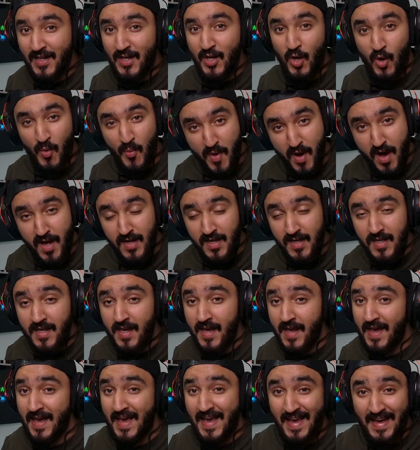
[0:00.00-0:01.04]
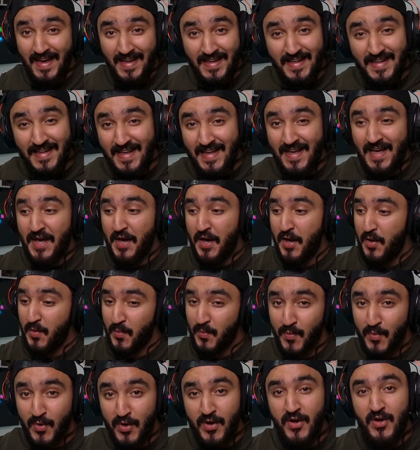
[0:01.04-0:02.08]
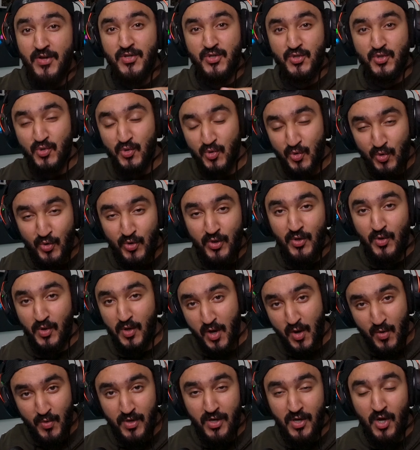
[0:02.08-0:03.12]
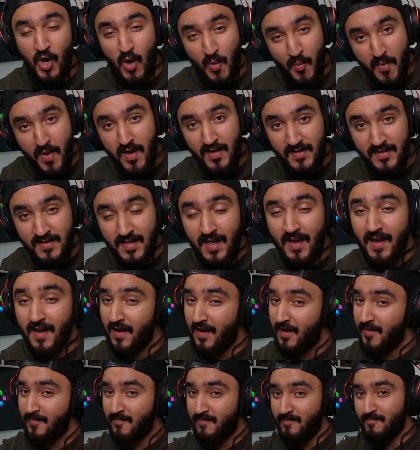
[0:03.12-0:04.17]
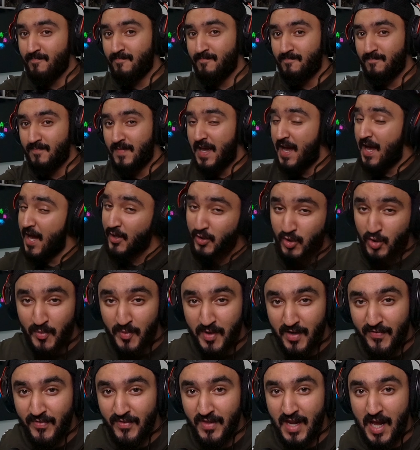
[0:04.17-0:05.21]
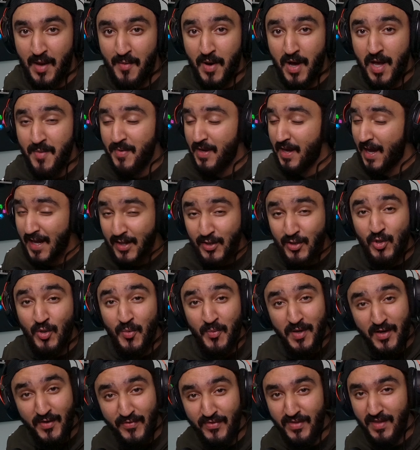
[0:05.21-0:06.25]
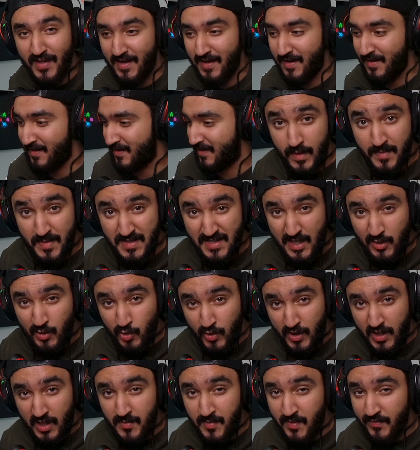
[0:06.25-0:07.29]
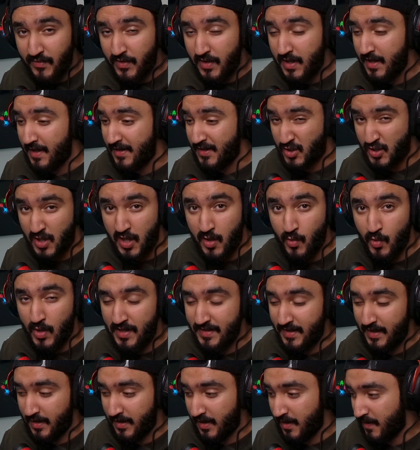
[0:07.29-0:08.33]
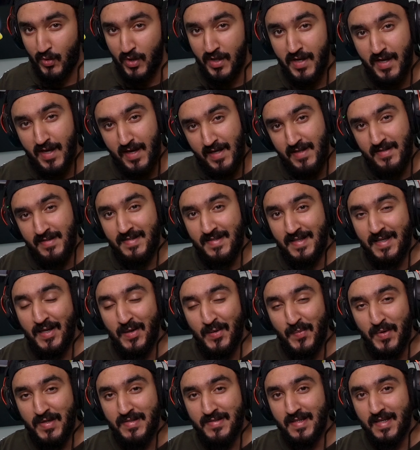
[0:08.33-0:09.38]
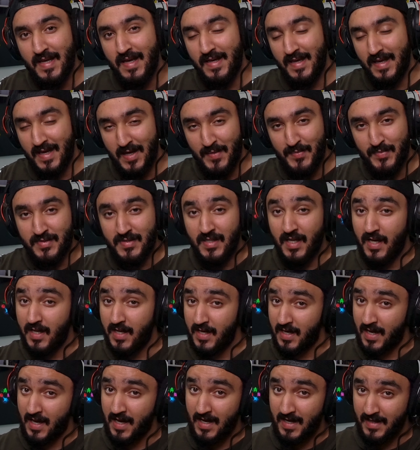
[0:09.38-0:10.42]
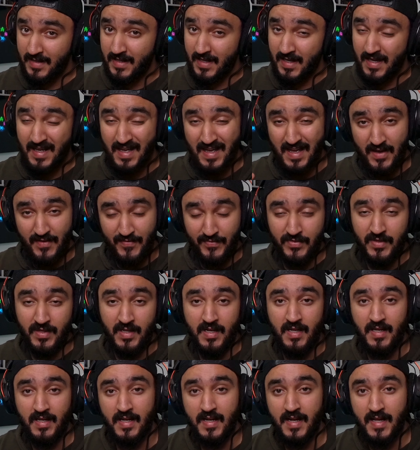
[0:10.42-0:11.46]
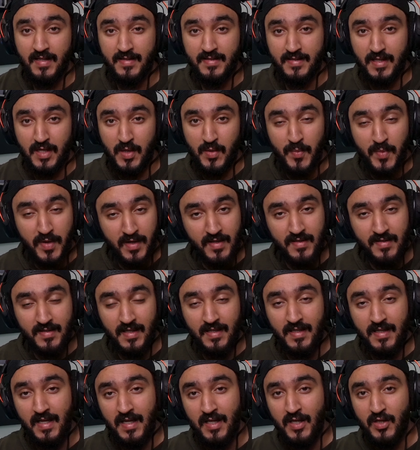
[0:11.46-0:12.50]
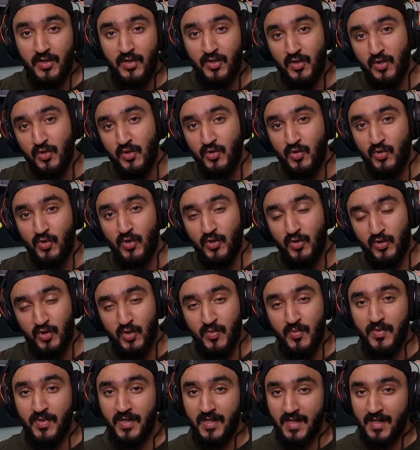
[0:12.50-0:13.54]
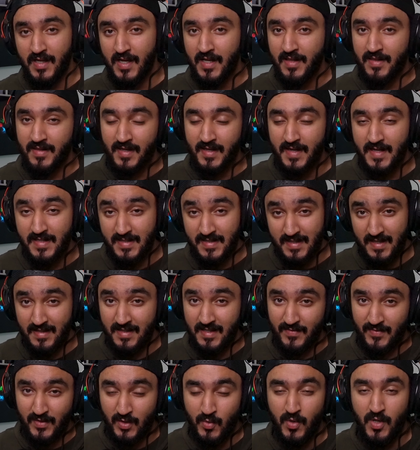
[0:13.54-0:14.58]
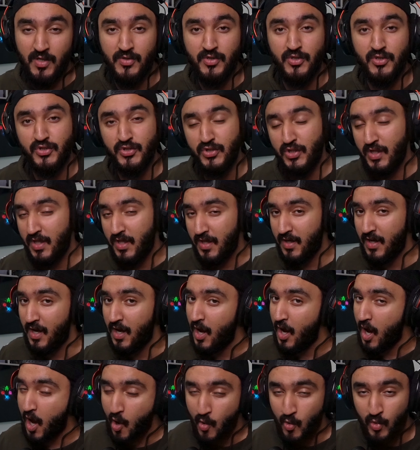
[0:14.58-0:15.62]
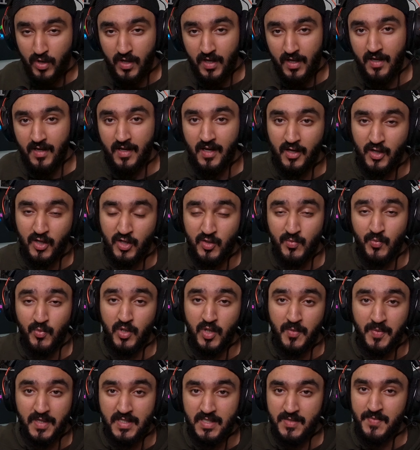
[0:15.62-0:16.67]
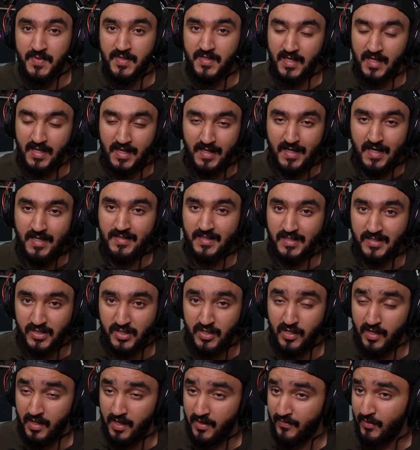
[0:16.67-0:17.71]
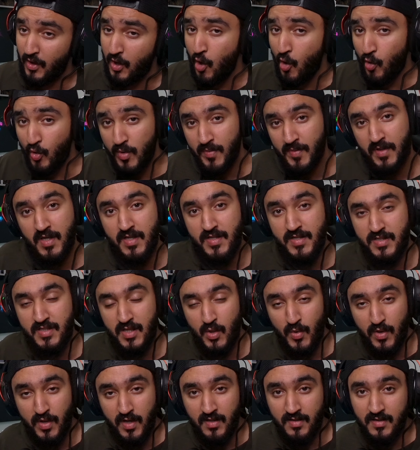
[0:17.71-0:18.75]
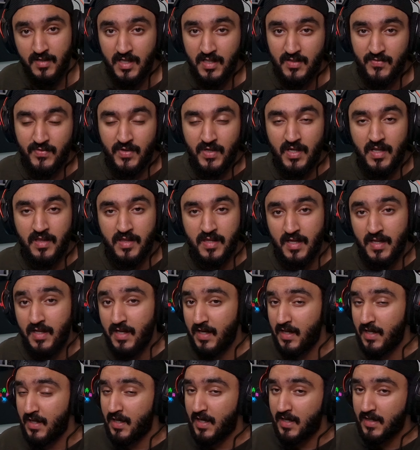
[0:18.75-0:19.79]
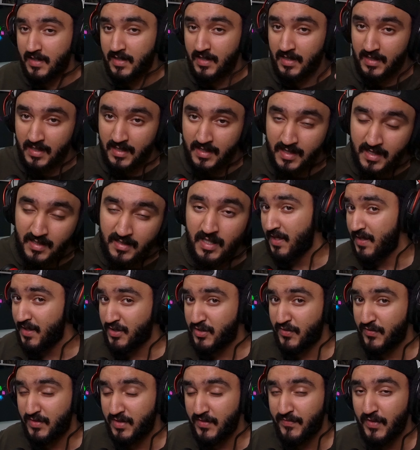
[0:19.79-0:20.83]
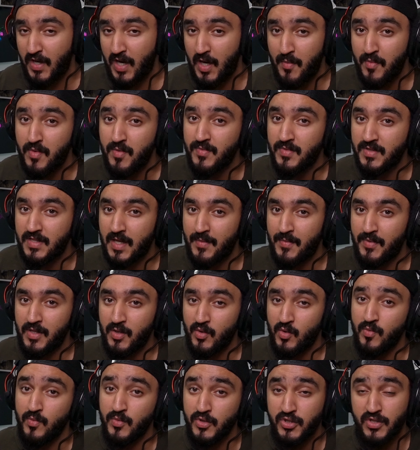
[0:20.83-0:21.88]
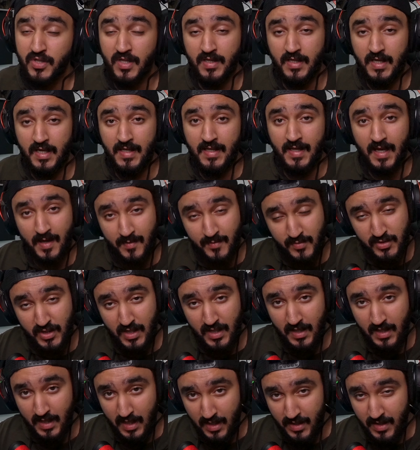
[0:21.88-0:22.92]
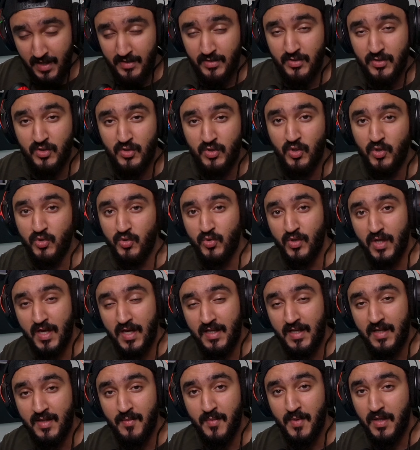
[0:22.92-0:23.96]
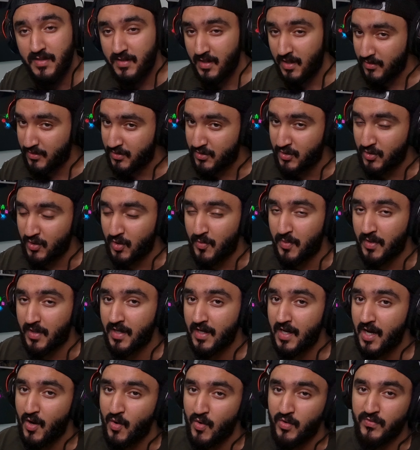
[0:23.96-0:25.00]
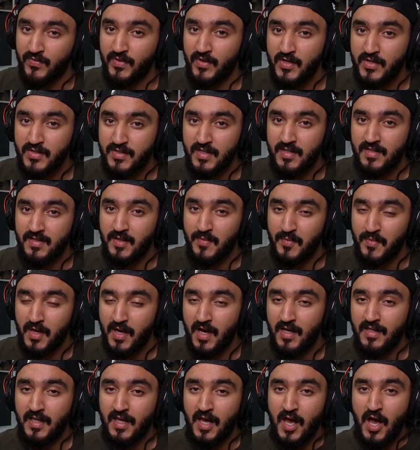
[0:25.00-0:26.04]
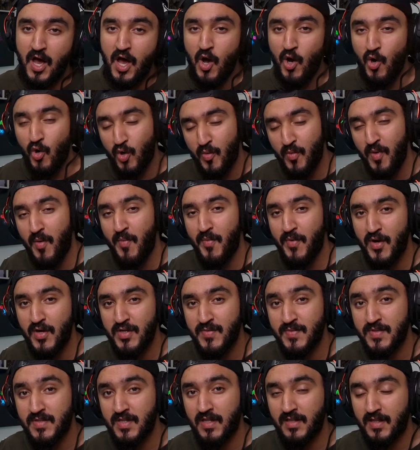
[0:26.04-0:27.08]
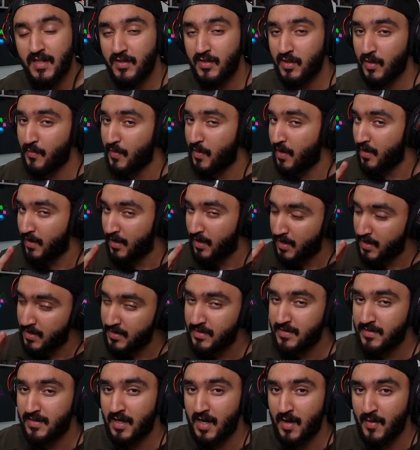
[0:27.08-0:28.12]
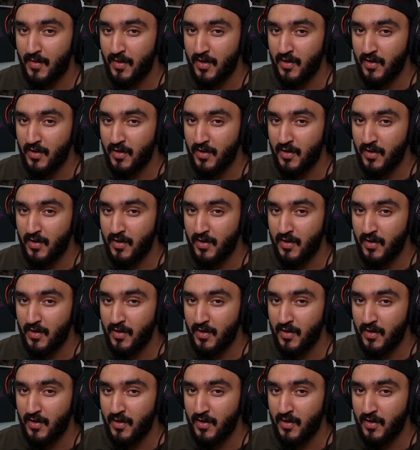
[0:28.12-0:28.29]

تل العمانية اعلان مرة اسطوري وقوي عمان تل انتم الافضل حبايبي انتم الافضل بس اعطوني خدمه فري يعني شهر واحد على الاقل هنا ينتهي المقطع يا ابطال هذا افضل الاعلانات اللي مرت علي اذا انتم عندكم اعلانات ثانيه سنه 2021 او غيرها كتبوا لي بقسم التعليقات عشان اعرف ويمكن نسوي ردات فعل ثانيه على هذه الاعلانات اذا شفت تفاعل من المتابعين والمشتركين اهم شيء لا تنسوا تحطوا لايك لهذا المقطع تشتركوا بالقناه وتفعلوا زر التنبيهات اخوكم عمر ياس من سلطنه عمان السلام